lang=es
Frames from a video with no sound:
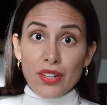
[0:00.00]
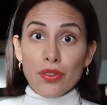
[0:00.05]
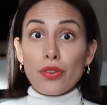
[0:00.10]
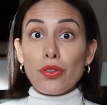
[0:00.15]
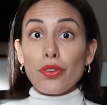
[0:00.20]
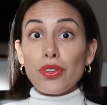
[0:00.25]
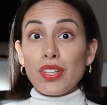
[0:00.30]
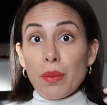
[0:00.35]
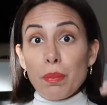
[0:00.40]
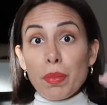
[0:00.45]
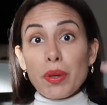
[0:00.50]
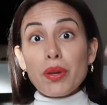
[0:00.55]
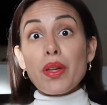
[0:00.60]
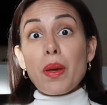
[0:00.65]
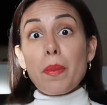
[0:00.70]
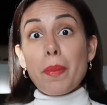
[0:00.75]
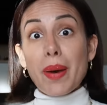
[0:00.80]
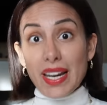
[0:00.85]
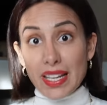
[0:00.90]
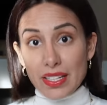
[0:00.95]
no de hotel, pero
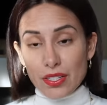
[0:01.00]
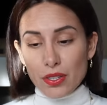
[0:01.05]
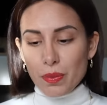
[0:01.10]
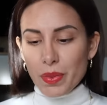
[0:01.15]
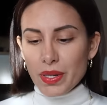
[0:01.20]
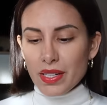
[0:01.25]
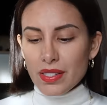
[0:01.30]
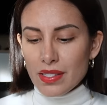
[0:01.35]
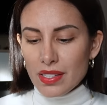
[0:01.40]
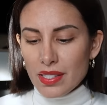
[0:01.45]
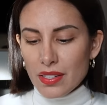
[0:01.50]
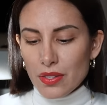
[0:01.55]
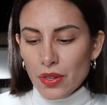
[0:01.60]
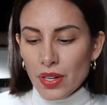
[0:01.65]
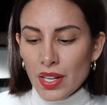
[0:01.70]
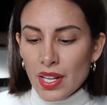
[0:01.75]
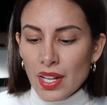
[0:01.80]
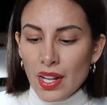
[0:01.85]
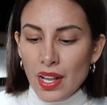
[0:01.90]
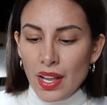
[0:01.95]
de palacio parisino,
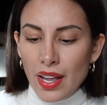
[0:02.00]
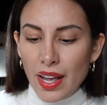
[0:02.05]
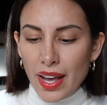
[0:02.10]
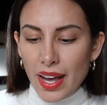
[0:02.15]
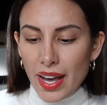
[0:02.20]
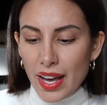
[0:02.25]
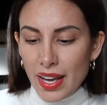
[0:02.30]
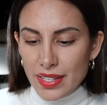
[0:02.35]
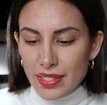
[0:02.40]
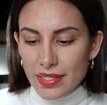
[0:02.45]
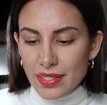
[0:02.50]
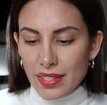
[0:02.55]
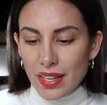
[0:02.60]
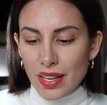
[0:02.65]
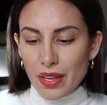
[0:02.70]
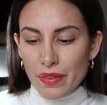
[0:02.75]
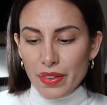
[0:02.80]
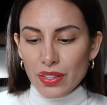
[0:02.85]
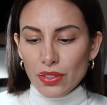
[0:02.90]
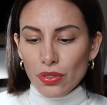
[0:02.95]
a
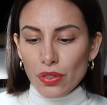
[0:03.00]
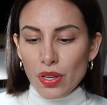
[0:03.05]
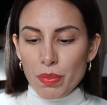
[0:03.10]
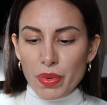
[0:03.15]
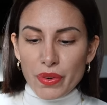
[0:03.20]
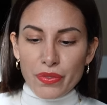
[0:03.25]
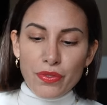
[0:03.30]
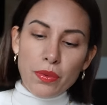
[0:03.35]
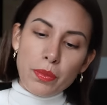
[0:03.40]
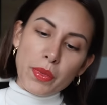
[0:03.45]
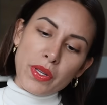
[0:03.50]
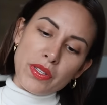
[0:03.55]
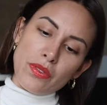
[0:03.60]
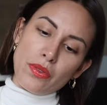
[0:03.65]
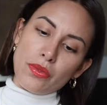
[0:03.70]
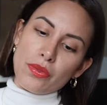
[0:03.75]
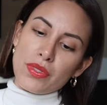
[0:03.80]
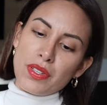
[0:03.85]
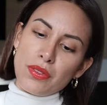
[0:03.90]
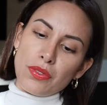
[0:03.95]
este evento de perfumes. Yo
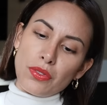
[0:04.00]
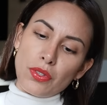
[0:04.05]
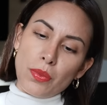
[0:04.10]
usé un